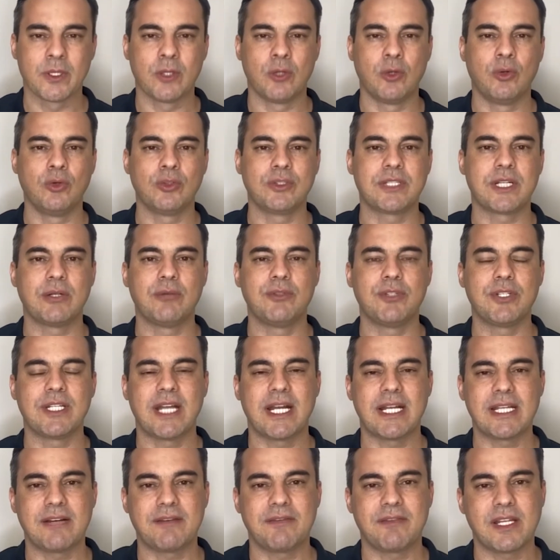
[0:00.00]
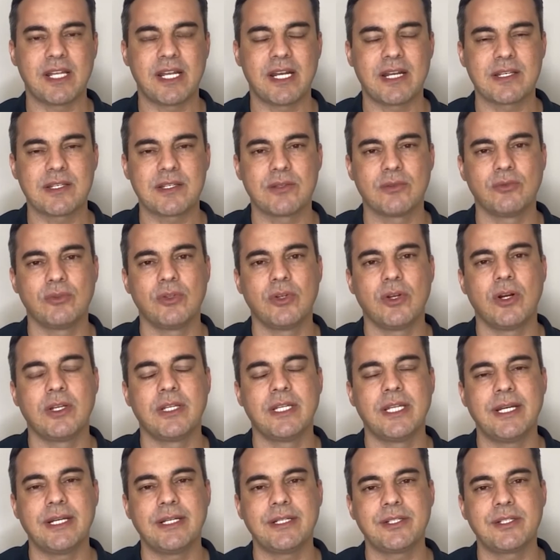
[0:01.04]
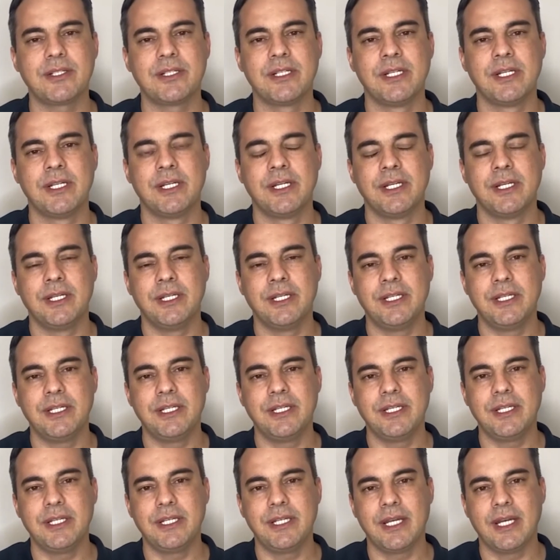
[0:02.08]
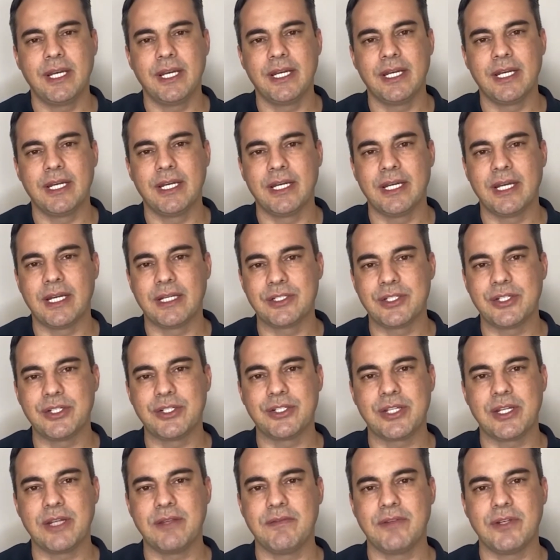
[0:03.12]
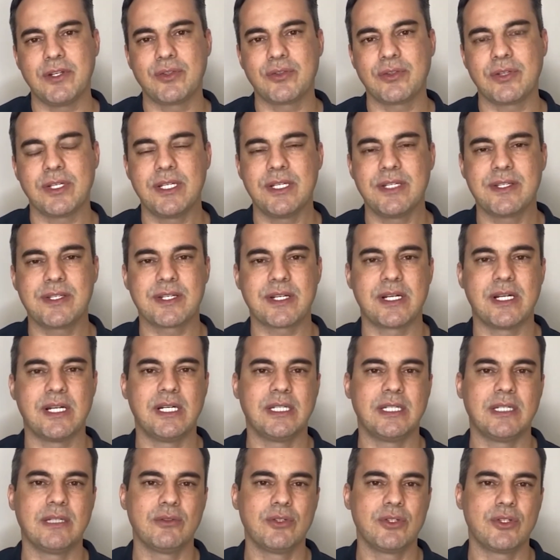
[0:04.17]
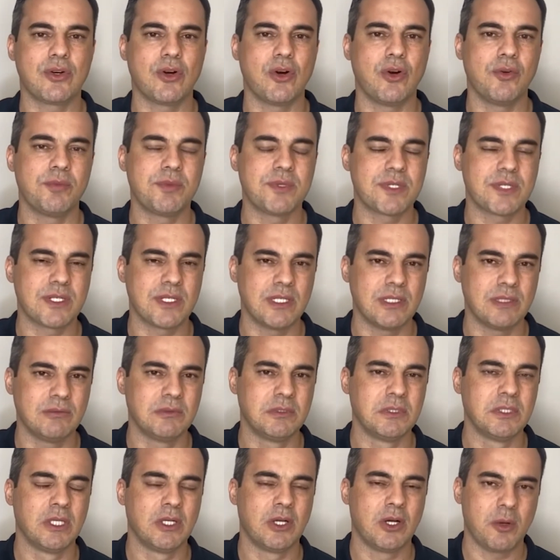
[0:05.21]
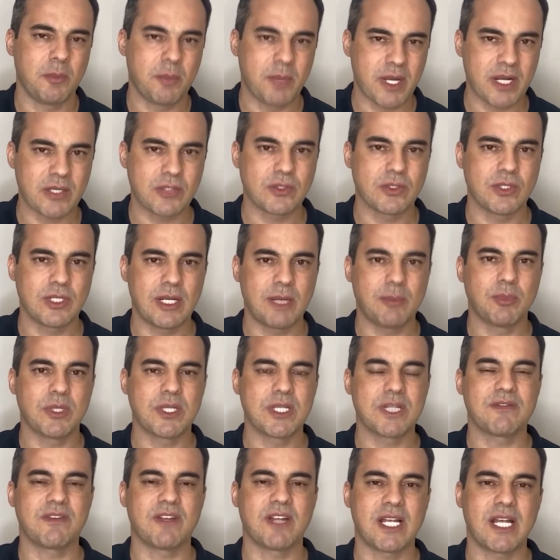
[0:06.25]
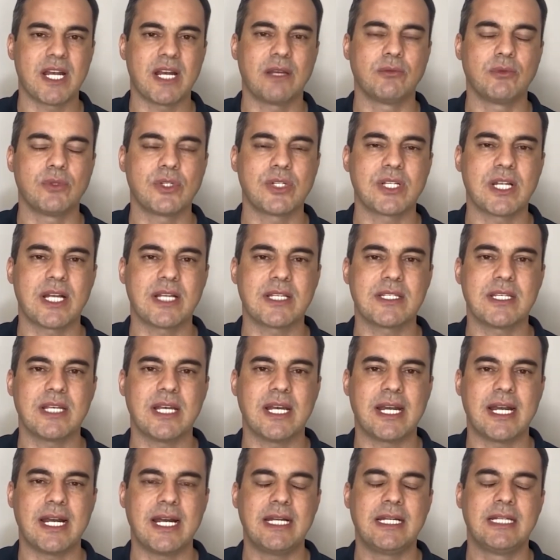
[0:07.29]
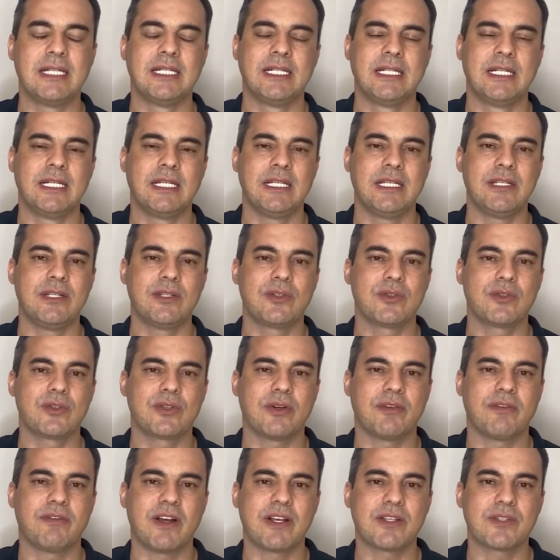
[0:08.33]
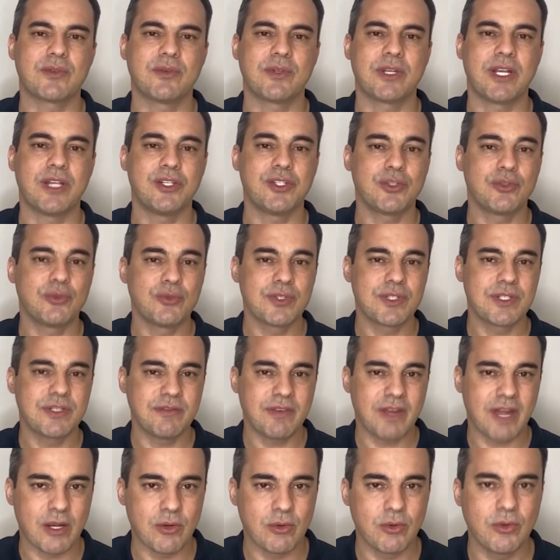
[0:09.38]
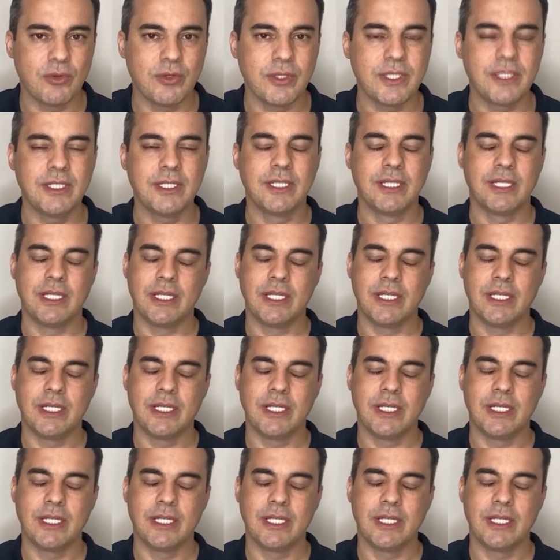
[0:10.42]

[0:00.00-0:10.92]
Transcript: outra unidade da Federação do Nordeste. E é, a gente tem visto aí escândalos de corrupção, operações da Polícia Federal no estado de Ceará. Isso só faz com que a gente nos envergonhe,